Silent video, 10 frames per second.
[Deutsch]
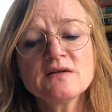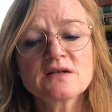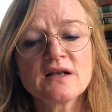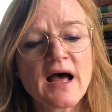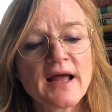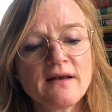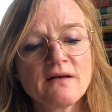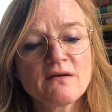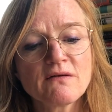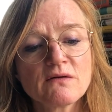ist
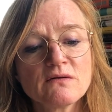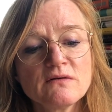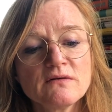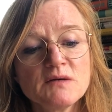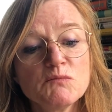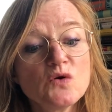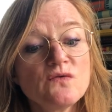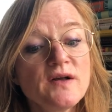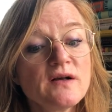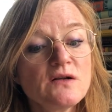leidend die
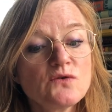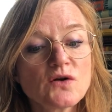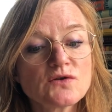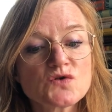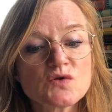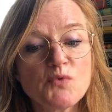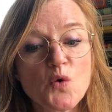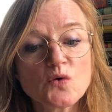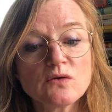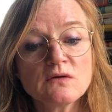Mundwinkel deuten zu
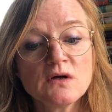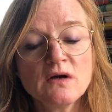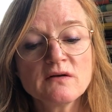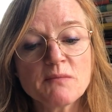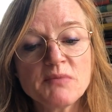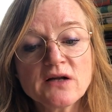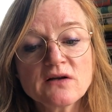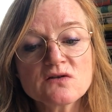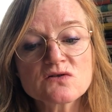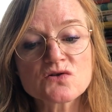Boden, der Blick
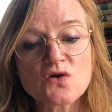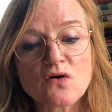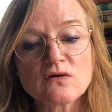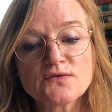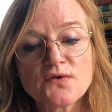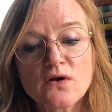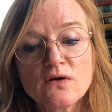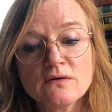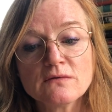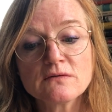ist sorgenvoll,
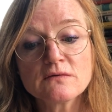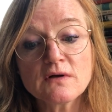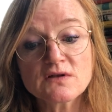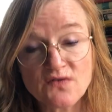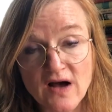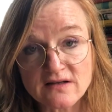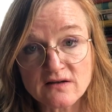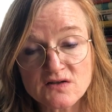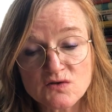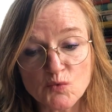das Warten
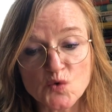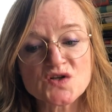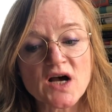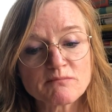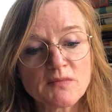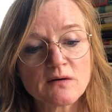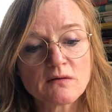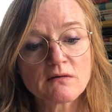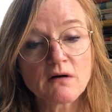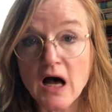ist mühsam,
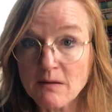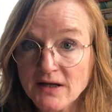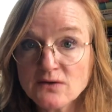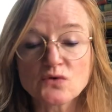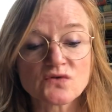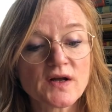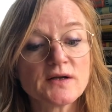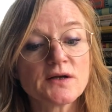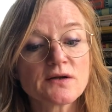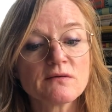aber
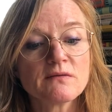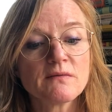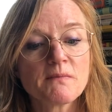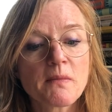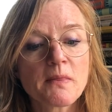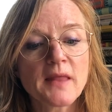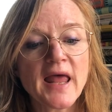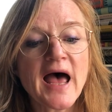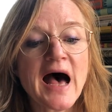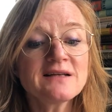notwendig.
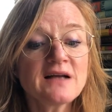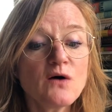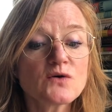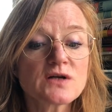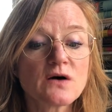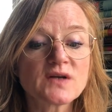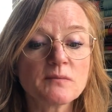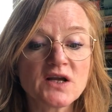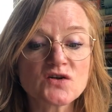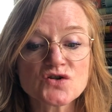Er hart aus auf dem
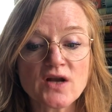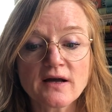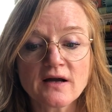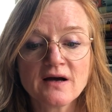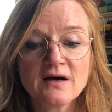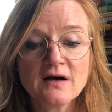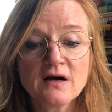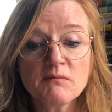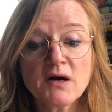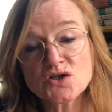Gehsteig,
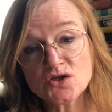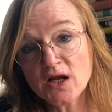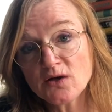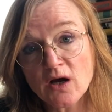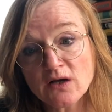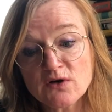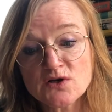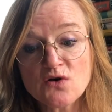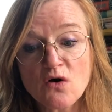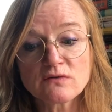bei Schnee noch
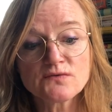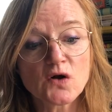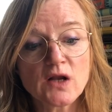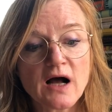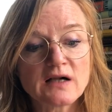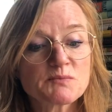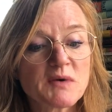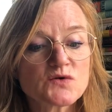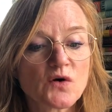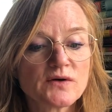etwas sorgenvoller als
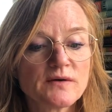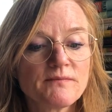bei Sonne.